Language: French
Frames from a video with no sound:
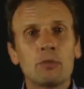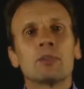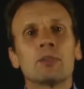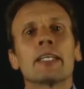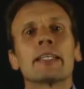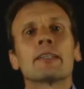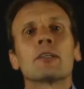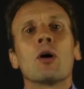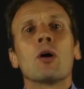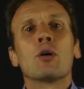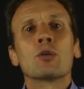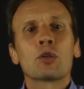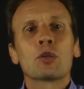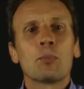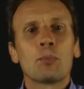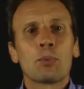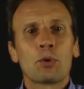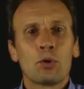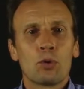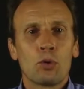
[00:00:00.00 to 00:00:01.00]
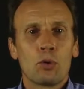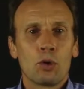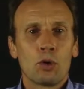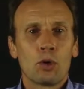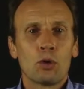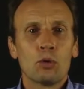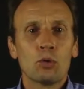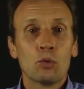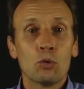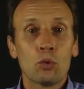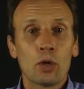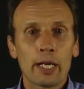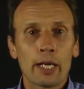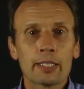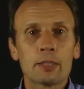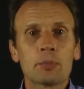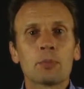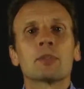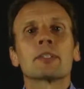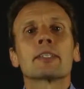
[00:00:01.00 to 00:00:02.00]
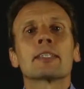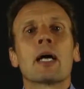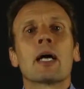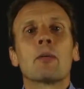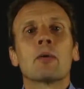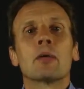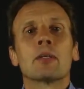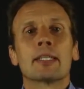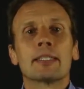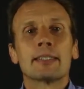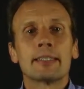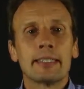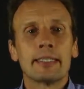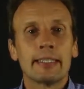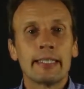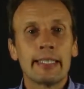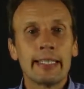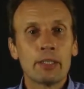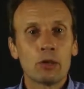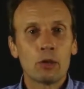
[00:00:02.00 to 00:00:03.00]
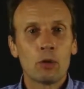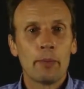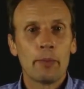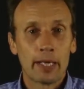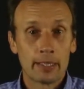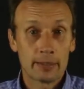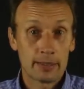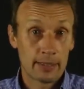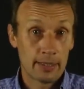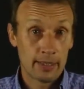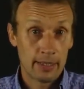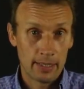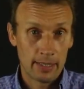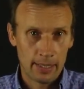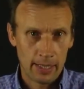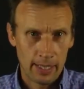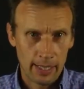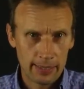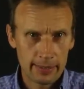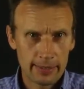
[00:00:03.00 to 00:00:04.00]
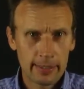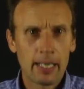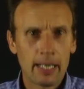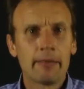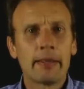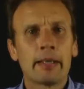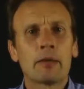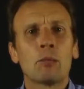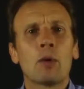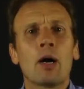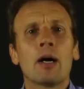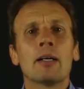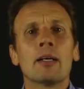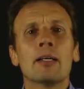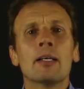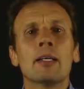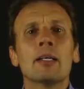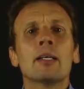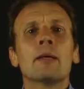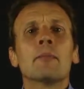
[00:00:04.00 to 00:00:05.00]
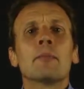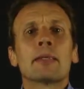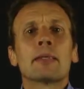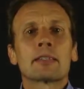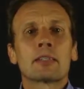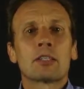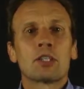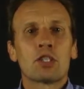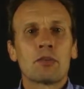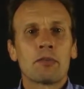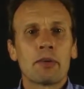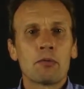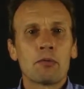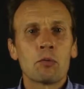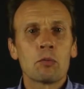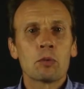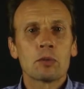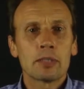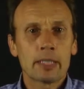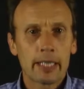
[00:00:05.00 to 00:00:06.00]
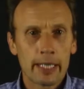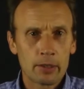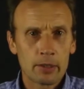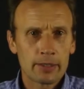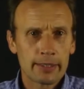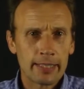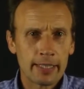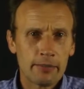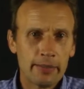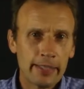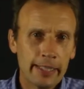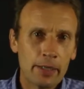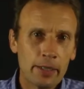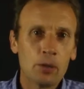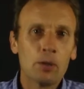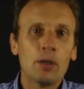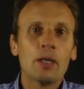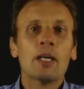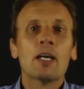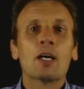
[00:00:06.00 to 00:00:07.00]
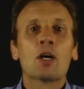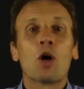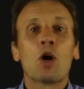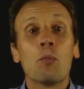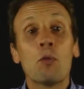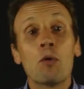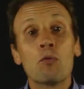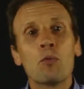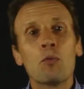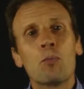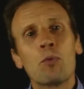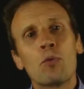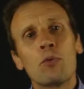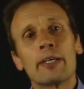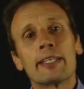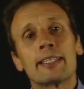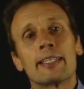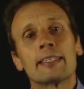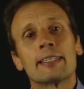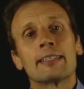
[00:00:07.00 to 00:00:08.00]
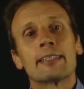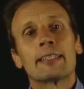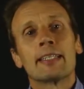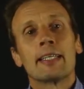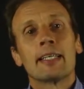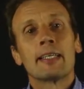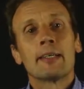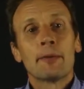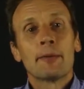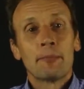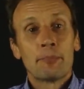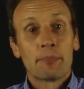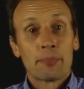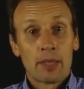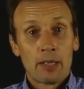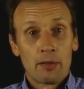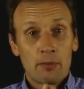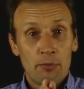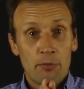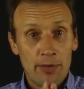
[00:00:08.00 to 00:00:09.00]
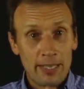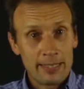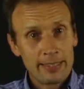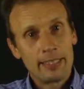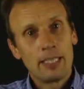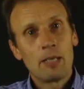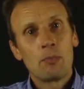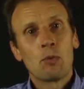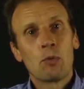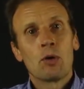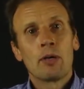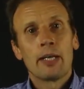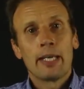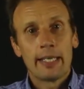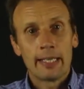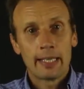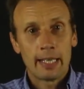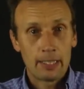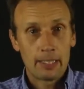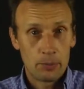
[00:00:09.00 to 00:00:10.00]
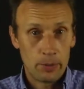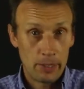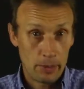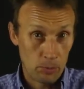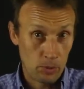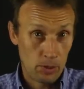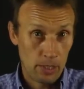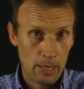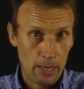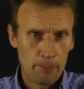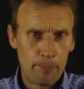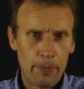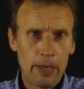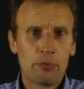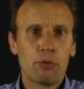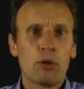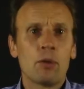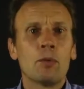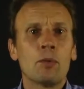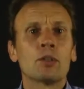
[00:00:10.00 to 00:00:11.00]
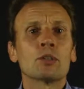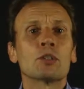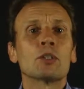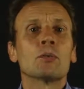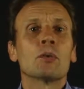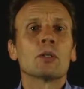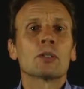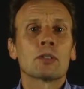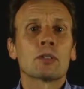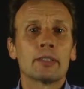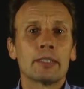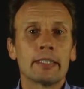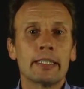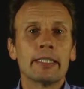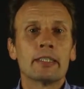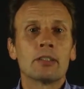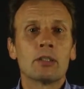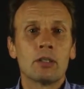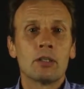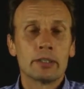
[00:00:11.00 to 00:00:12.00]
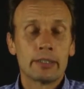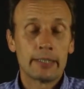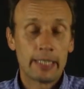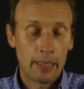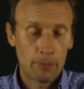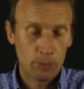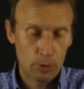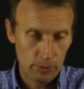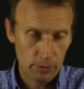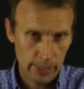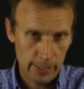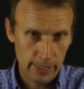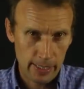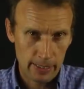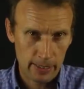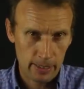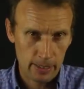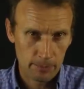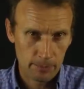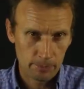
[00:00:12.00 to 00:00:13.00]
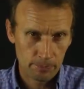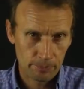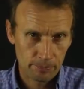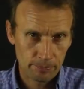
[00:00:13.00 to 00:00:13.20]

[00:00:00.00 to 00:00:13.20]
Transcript: vous êtes entrepreneur ou responsable d'un site e-commerce, restez avec moi parce que je vais vous montrer dans cette vidéo comment vous pouvez tester facilement et gratuitement la performance de votre site en termes de vitesse.